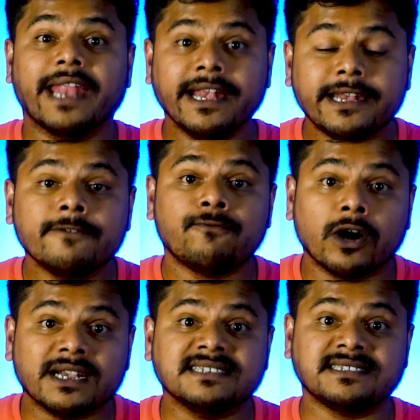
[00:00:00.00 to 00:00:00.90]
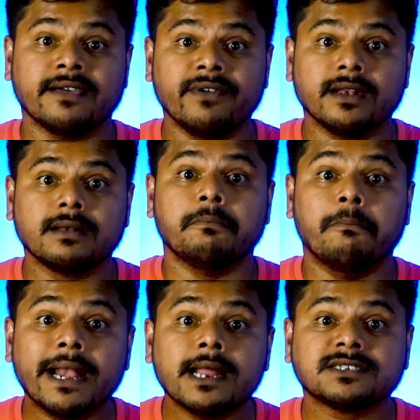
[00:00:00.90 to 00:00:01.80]
నైన్టీన్ ఫార్టీ సెవెన్
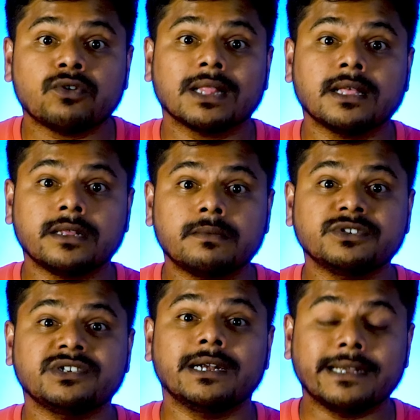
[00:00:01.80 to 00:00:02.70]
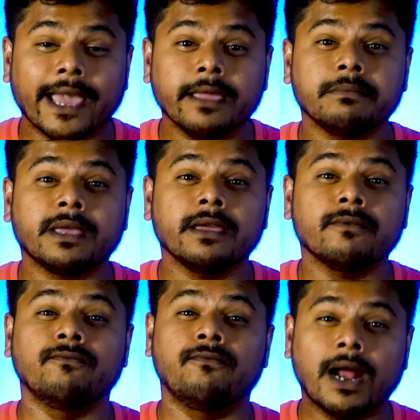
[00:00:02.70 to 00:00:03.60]
మనకు స్వాతంత్రం వచ్చిన టైంకి
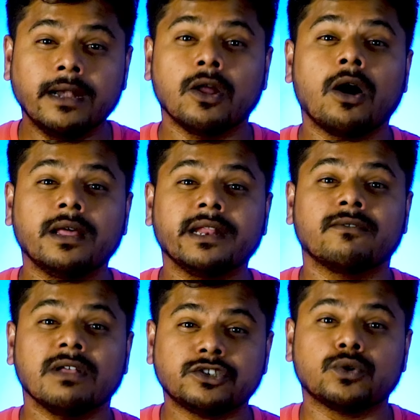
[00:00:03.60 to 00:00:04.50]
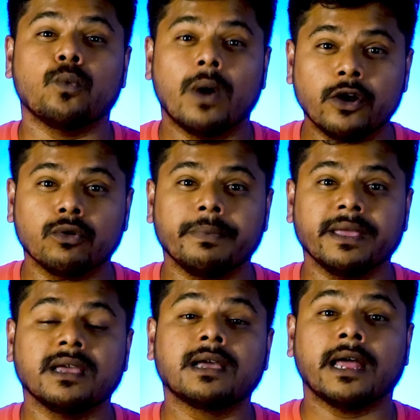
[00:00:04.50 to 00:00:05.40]
వన్ డాలర్ ఈక్వల్స్ టు వన్
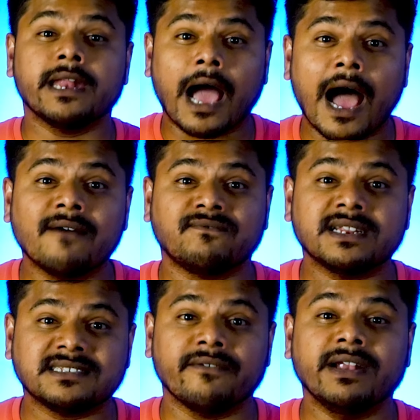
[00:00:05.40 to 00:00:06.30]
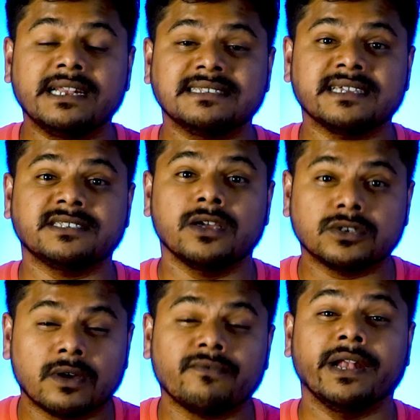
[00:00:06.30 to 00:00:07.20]
రూపీ కానీ ఆఫ్టర్ సెవెంటీ సిక్స్
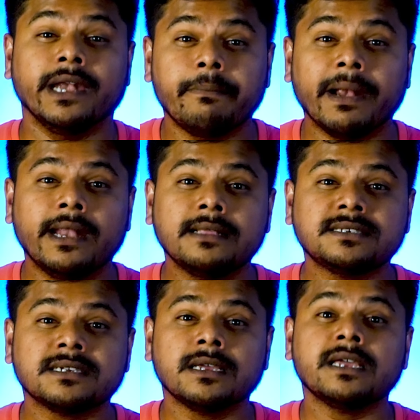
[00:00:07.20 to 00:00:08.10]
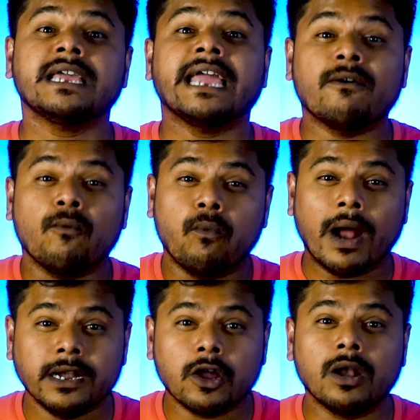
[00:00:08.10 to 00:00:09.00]
ఇయర్స్ ఆఫ్ ఇండిపెండెన్స్
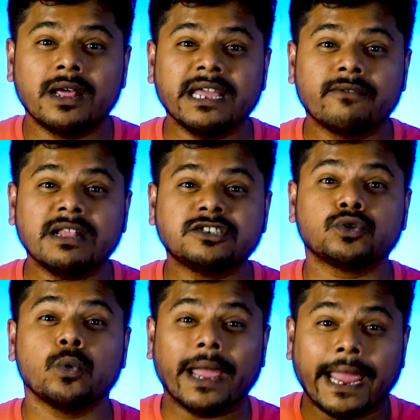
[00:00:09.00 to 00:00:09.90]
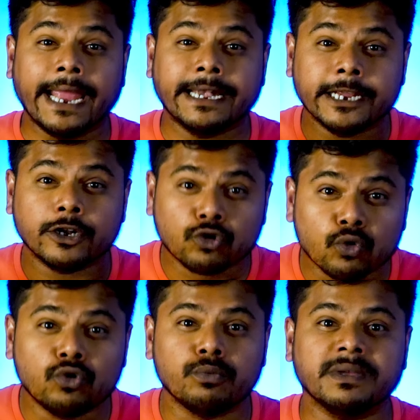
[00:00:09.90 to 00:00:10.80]
వన్ డాలర్ ఈక్వల్స్ టు ఎయిటీ
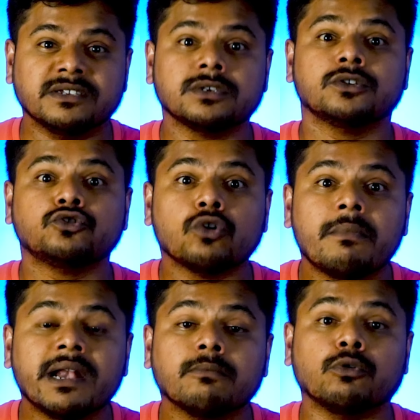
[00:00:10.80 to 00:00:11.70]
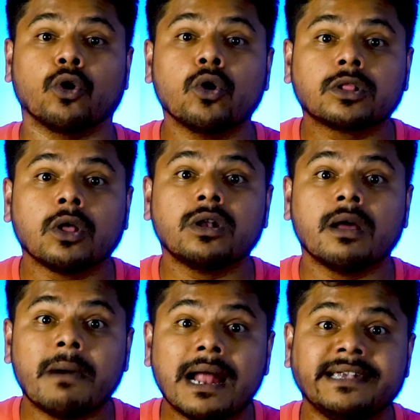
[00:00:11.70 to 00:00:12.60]
టూ రూపీస్ సో మనం గ్రోత్లో
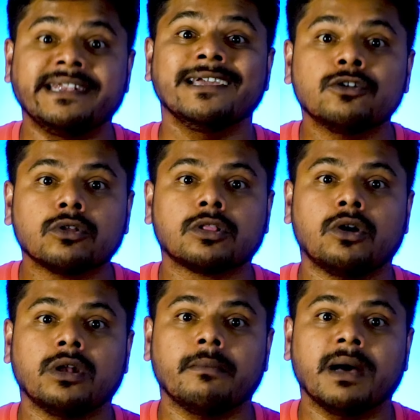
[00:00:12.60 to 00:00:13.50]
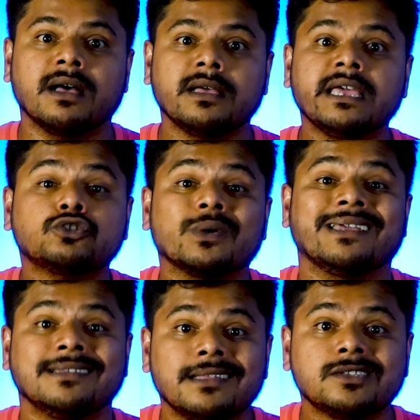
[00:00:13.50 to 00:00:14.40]
ఉన్నామా డీ గ్రోత్లో ఉన్నామా సో
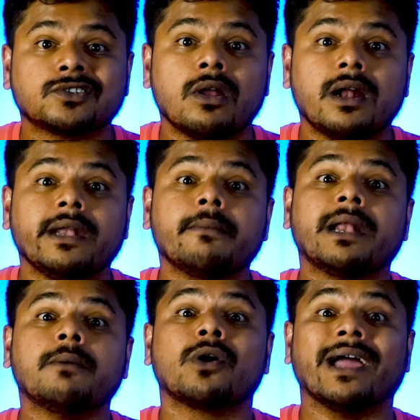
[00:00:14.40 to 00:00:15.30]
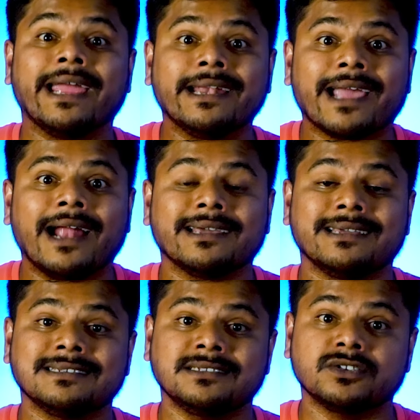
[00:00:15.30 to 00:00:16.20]
ఇది తెలుసుకోవాలంటే మనం ఒక ఎయిట్
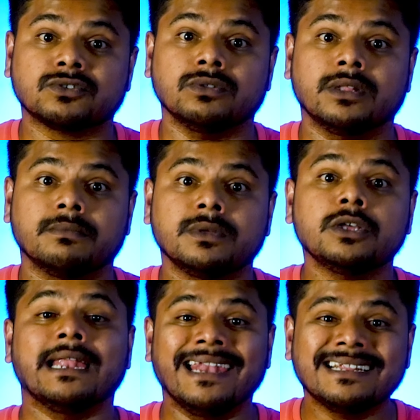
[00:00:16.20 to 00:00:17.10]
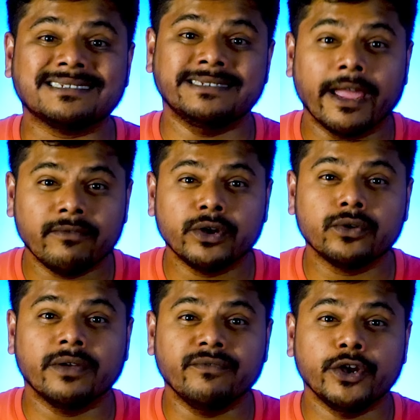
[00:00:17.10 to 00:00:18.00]
కేటగిరీస్ తీసుకుందాం లెట్స్ డైవ్
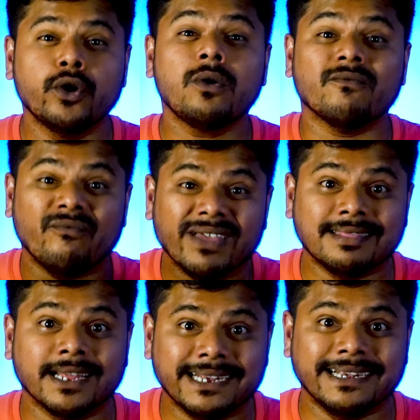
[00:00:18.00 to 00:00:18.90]
ఇన్ టు ద వీడియో విత్ ద